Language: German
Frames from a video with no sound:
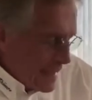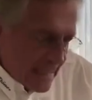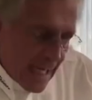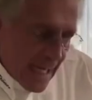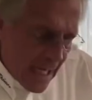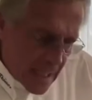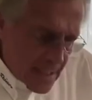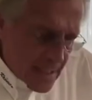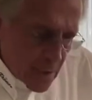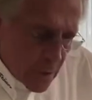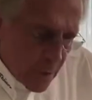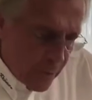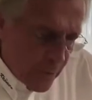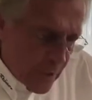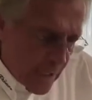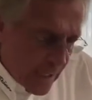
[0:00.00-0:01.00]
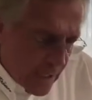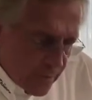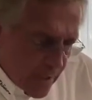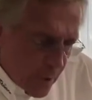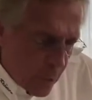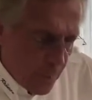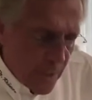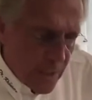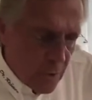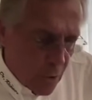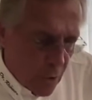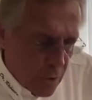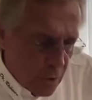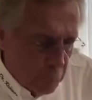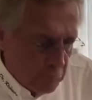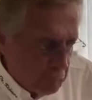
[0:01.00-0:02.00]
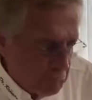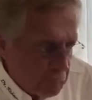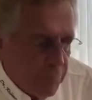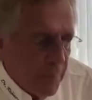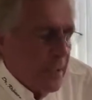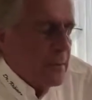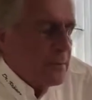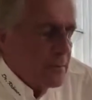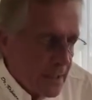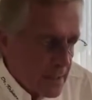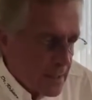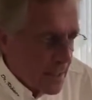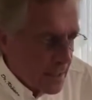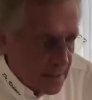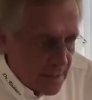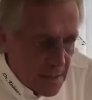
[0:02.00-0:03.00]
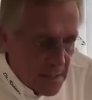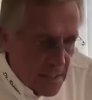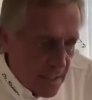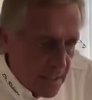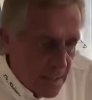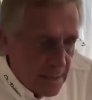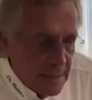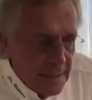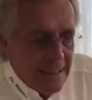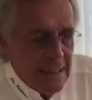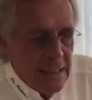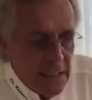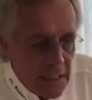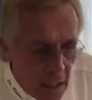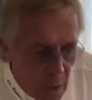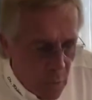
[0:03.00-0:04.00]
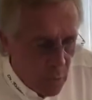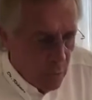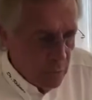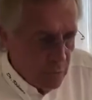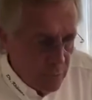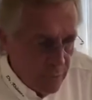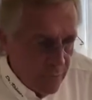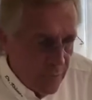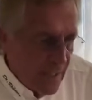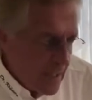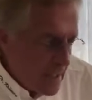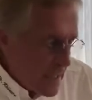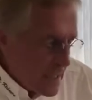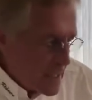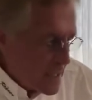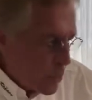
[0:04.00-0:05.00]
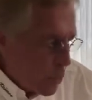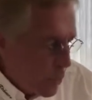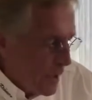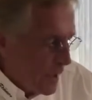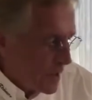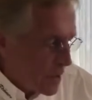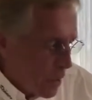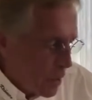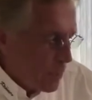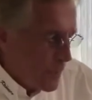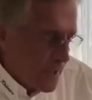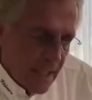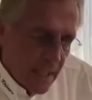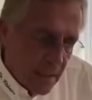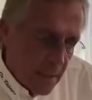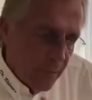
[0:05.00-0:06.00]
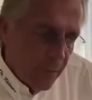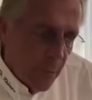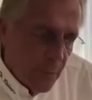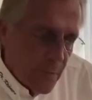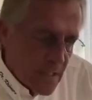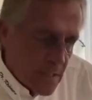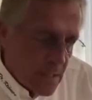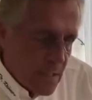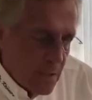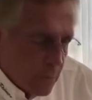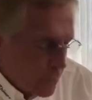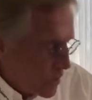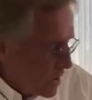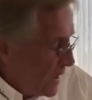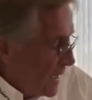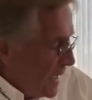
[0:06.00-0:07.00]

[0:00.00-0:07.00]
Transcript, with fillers: Der hellste Kopf von allen war Robert Koch. Das sagt jetzt jeder, ja, wer ist Robert Koch? Man kennt ihn vom Institut.